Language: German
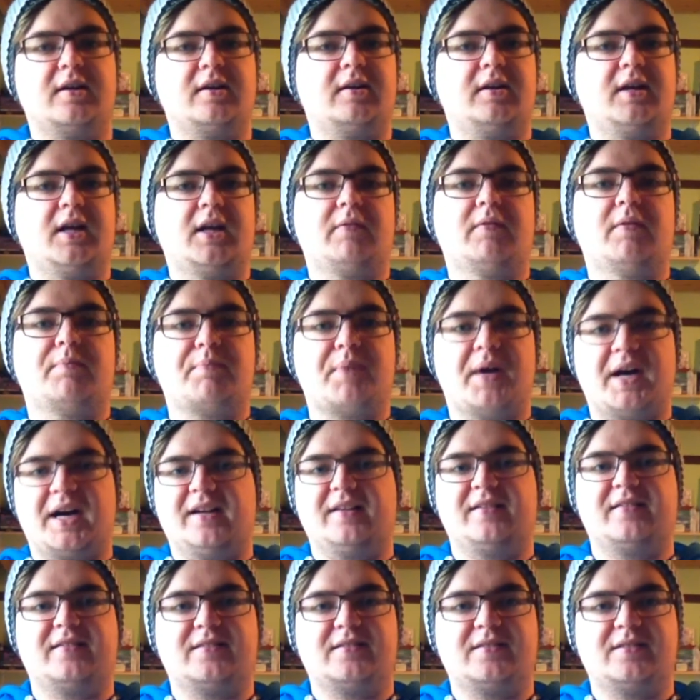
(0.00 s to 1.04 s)
irgendwie
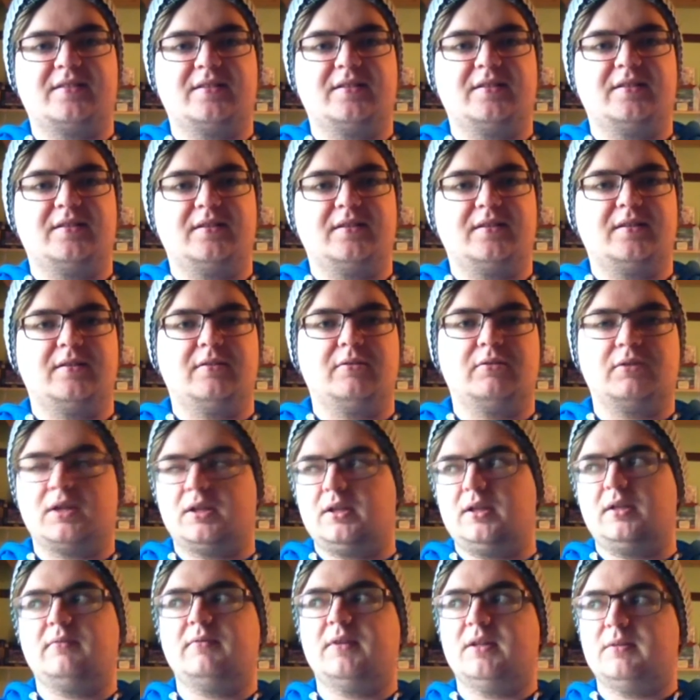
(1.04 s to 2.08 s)
passt
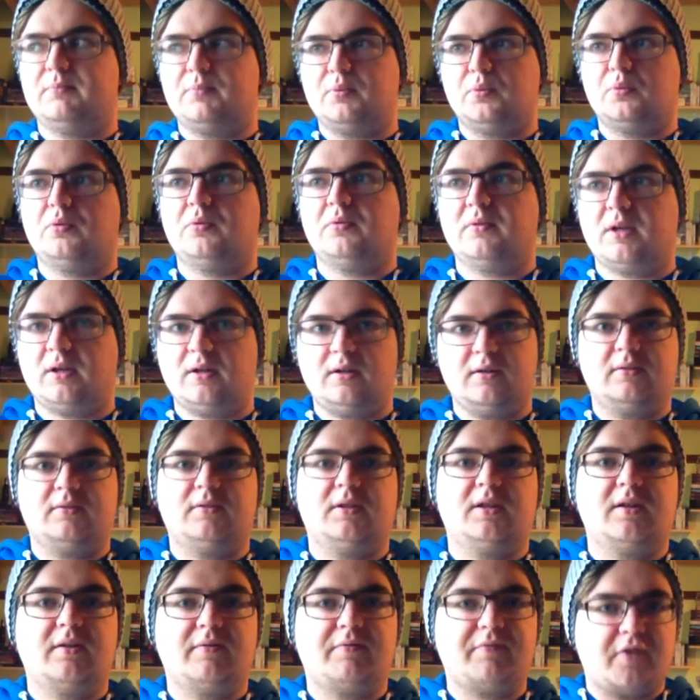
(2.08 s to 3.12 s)
oder in einem Buch, in
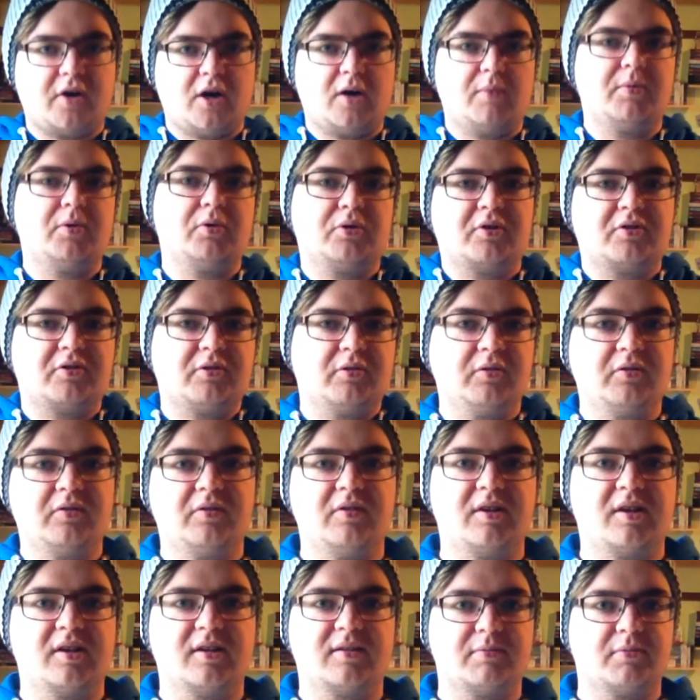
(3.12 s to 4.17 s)
einer Farbe oder
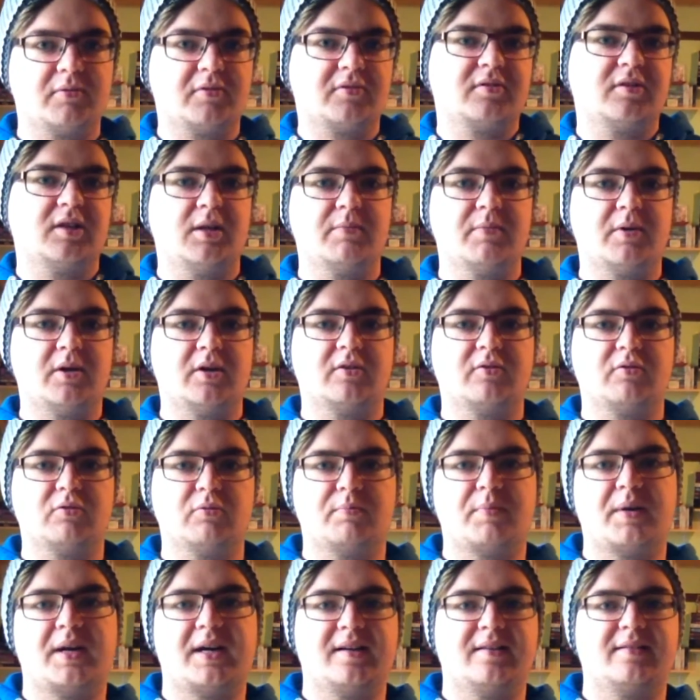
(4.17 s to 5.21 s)
sonstiges, was da eben halt so
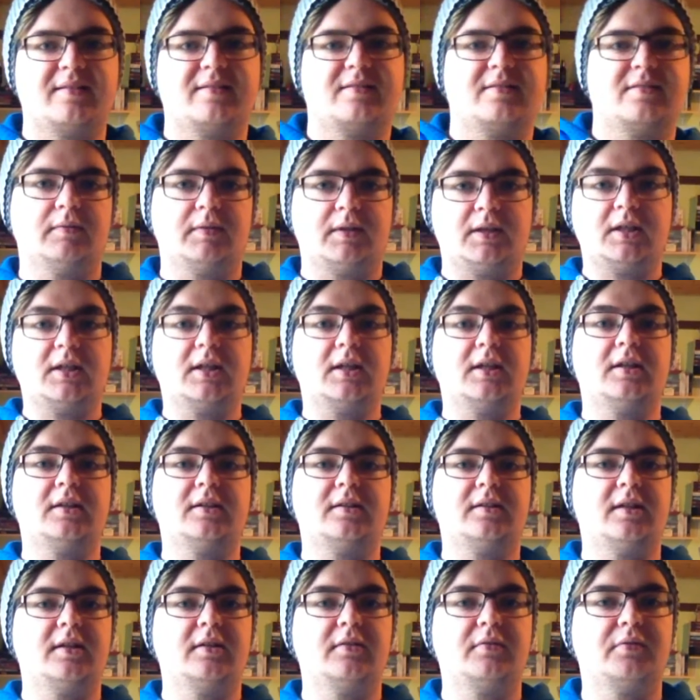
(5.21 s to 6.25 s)
passt. Wenn ihr
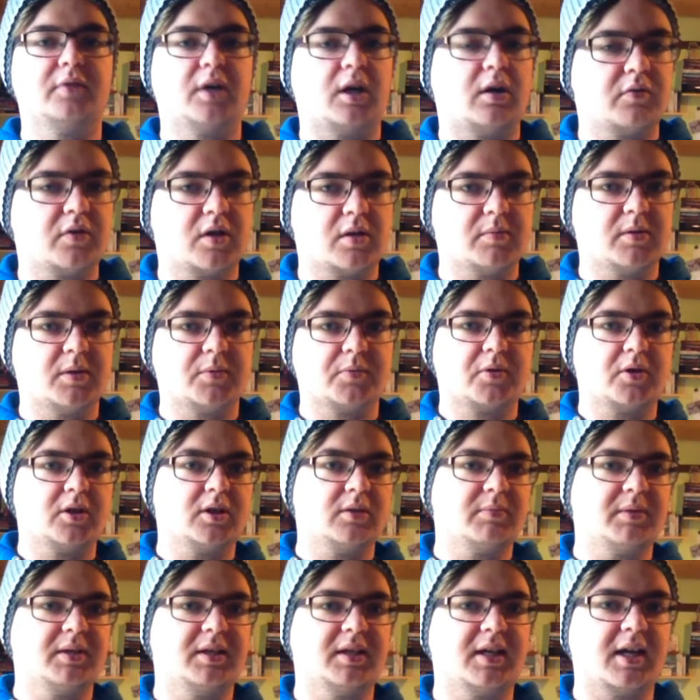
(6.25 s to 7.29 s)
Ideen für Aufgaben habt, könnt
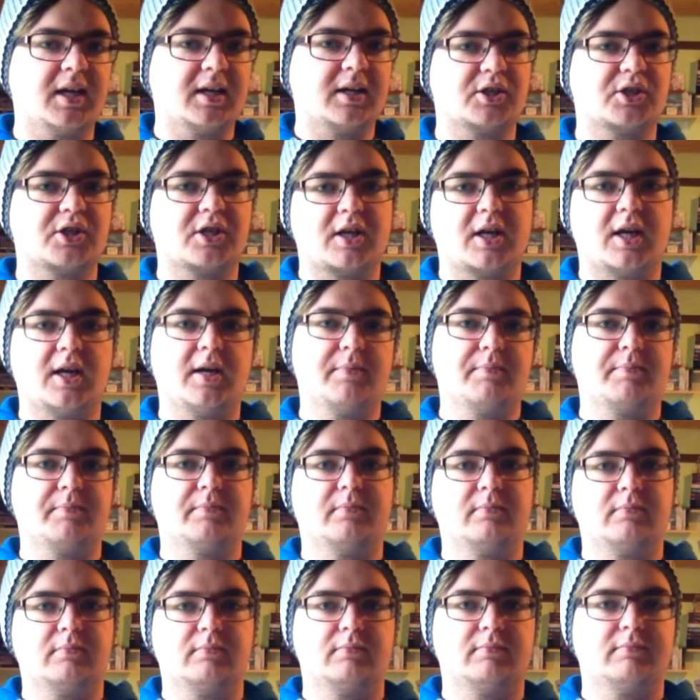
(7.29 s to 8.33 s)
ihr mir die gerne
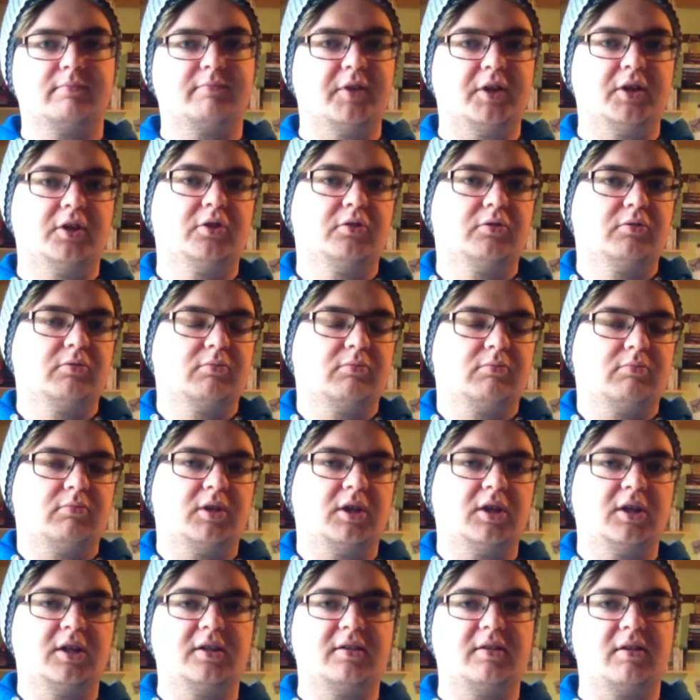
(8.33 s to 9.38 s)
schreiben. Wenn
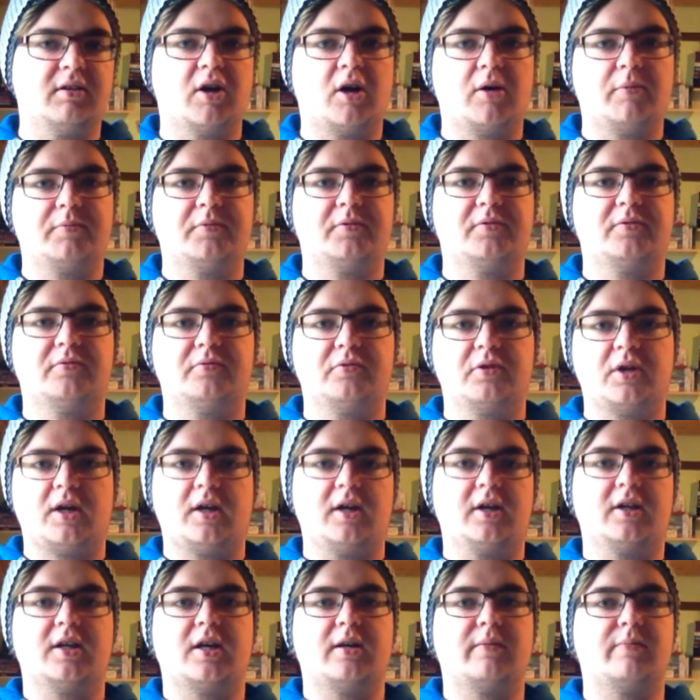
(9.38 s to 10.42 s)
ihr Ideen habt für
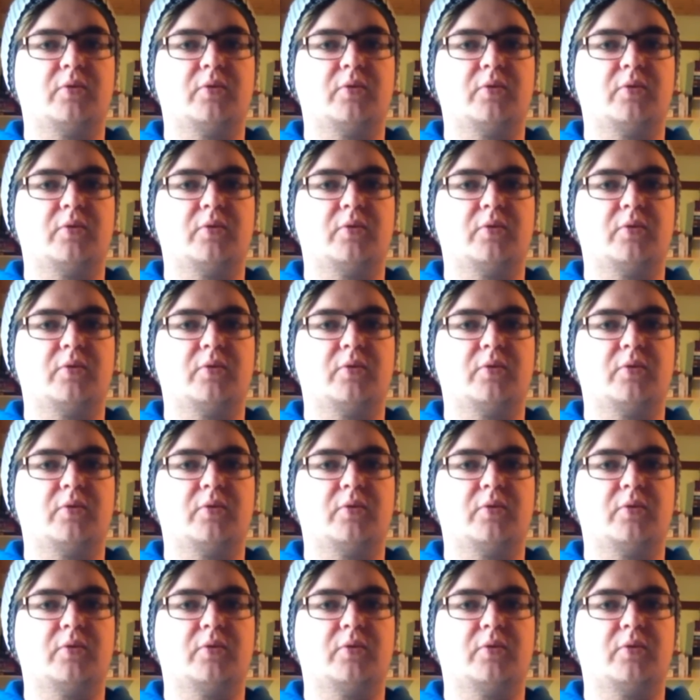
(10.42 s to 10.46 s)
irgendeinen